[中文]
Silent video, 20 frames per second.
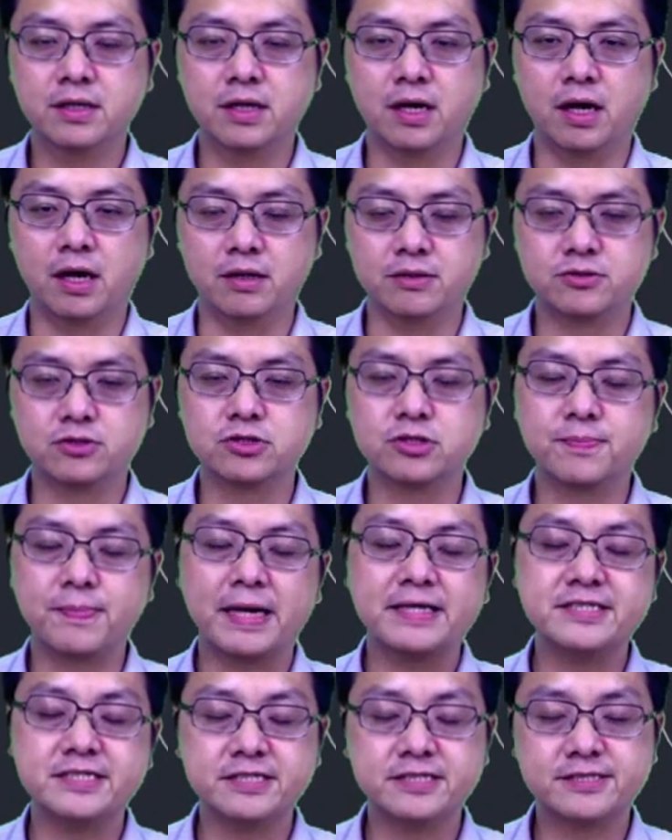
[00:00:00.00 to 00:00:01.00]
好，就是
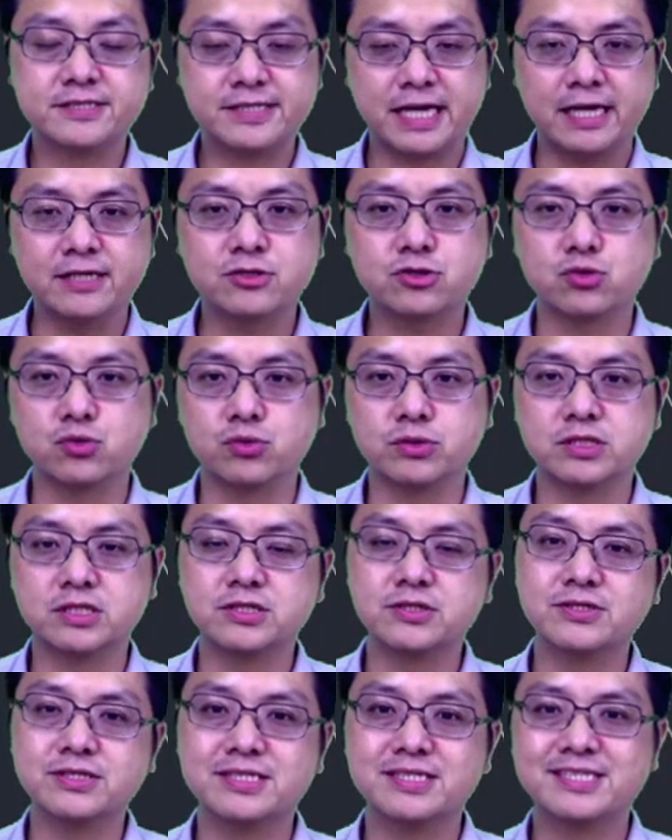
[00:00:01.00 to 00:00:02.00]
半径是三十五，直
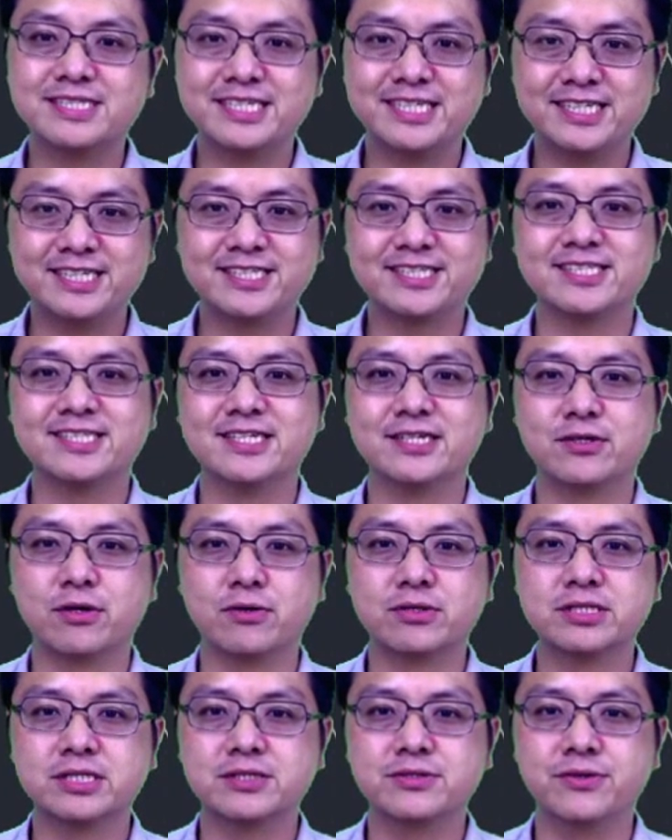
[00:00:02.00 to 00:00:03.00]
径是七十的
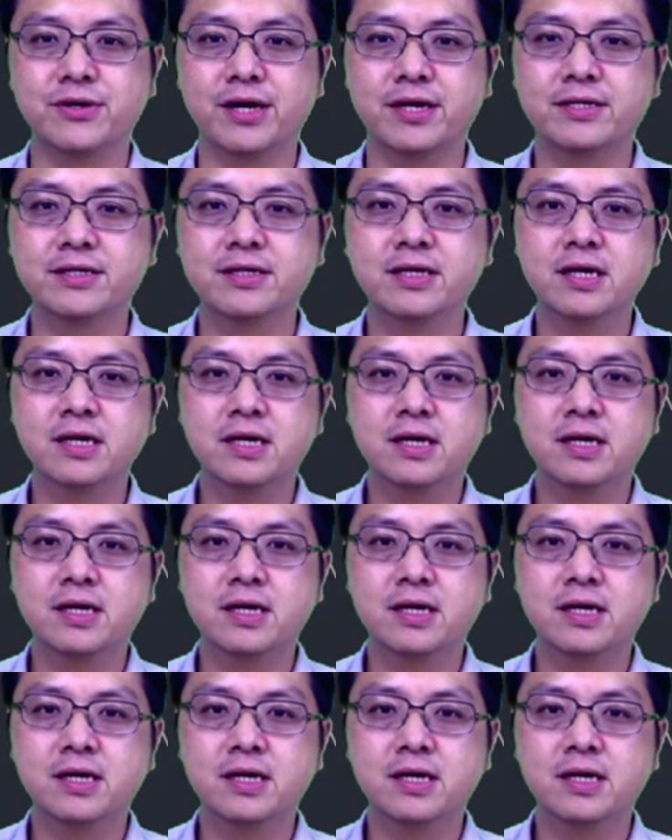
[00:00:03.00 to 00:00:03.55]
同心圆。